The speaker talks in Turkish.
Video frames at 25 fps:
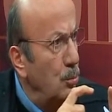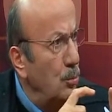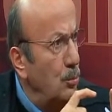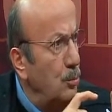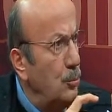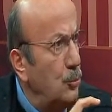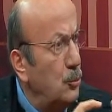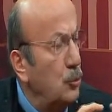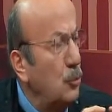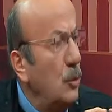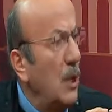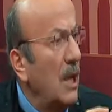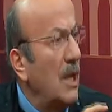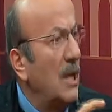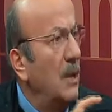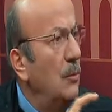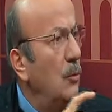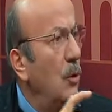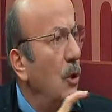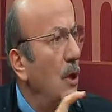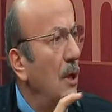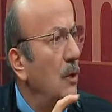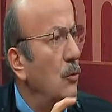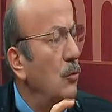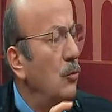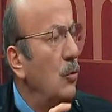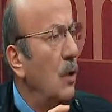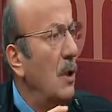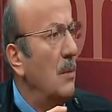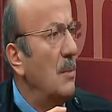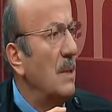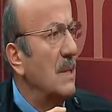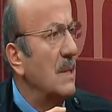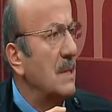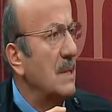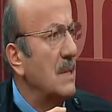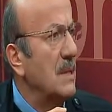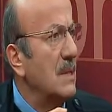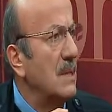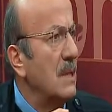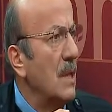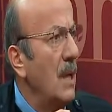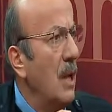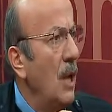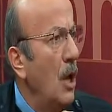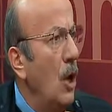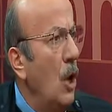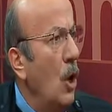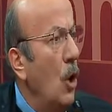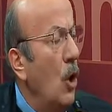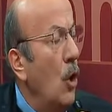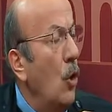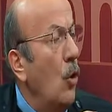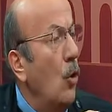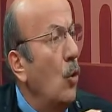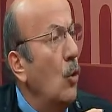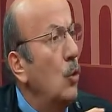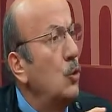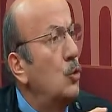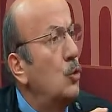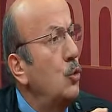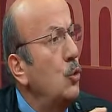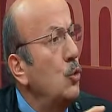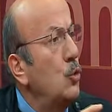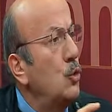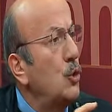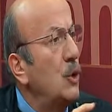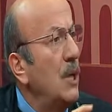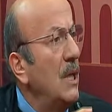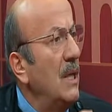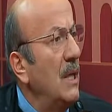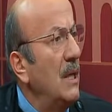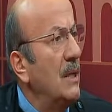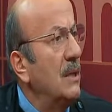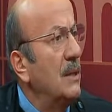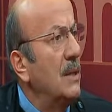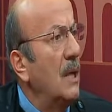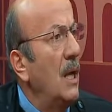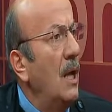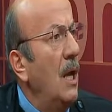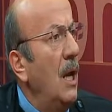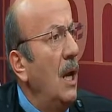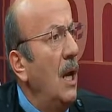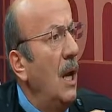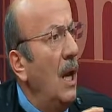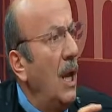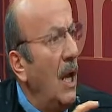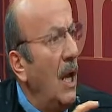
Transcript: sürekli böyle duramaz. sürdürülemez diyorsunuz. Yani ya savaşırsın senedir, ya sıvışırsın.